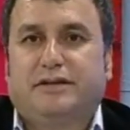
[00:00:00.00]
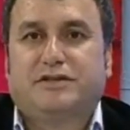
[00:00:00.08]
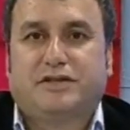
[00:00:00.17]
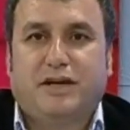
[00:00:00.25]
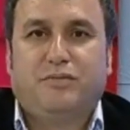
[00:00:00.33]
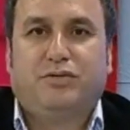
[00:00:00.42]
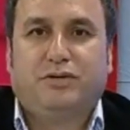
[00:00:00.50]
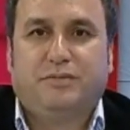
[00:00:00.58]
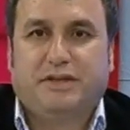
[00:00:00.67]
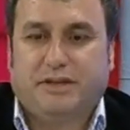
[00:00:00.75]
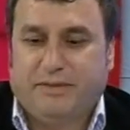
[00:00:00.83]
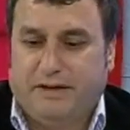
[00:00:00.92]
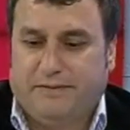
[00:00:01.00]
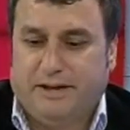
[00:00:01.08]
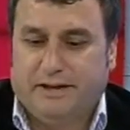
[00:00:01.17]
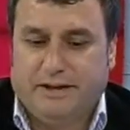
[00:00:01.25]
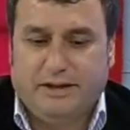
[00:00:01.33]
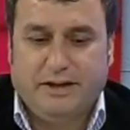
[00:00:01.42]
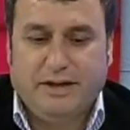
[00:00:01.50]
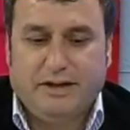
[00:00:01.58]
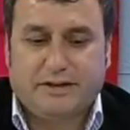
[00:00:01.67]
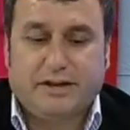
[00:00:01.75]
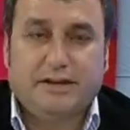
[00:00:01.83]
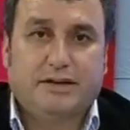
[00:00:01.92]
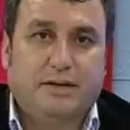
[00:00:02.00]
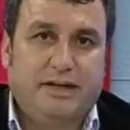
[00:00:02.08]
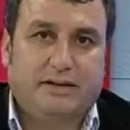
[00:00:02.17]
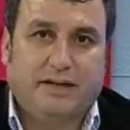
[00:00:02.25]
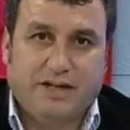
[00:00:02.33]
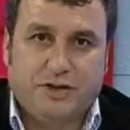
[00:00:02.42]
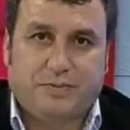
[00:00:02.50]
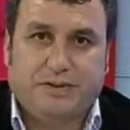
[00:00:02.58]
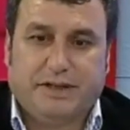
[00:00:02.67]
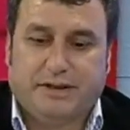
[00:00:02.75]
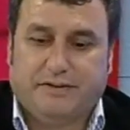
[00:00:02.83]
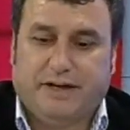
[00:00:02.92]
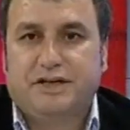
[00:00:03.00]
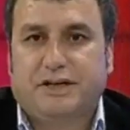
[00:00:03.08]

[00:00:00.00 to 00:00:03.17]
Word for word: İstanbul'un bir de beyefendi Sayın Tamer Taşpınar'ı var.